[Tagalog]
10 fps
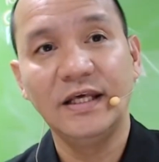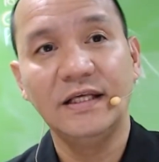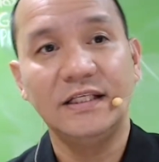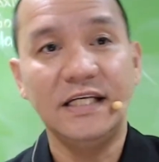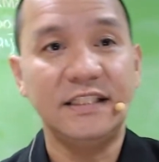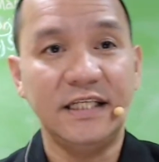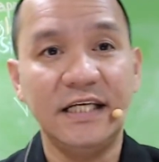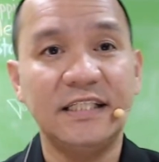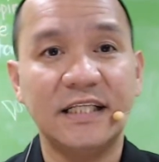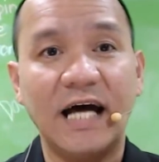Since
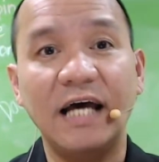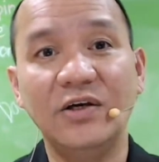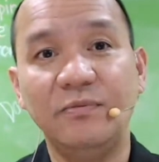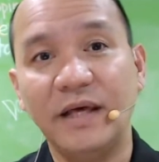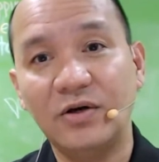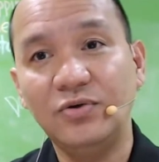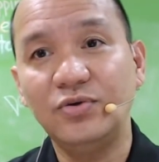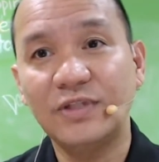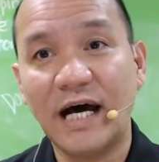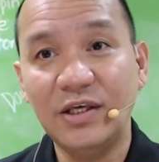iisa tayo, meron ho
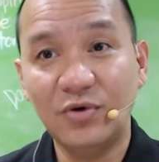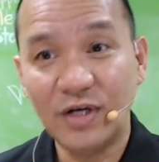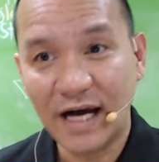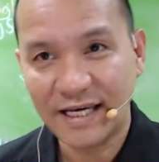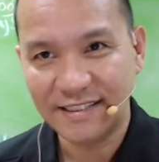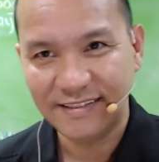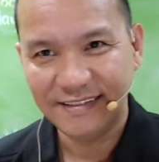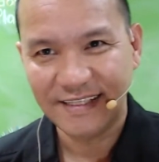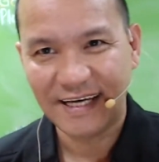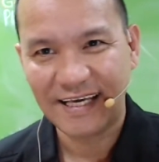tayong guide.
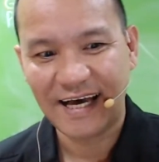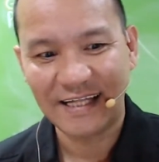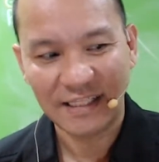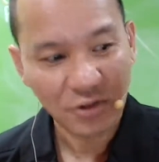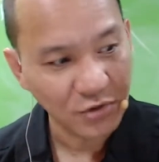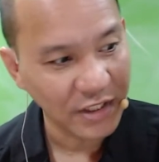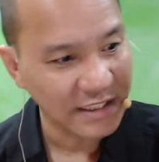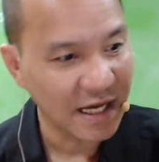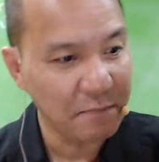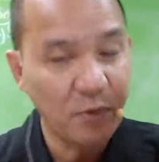Ayan. Ito ho
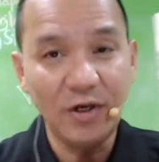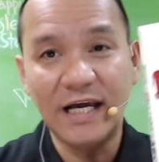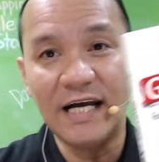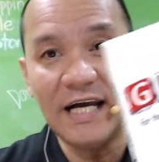example ng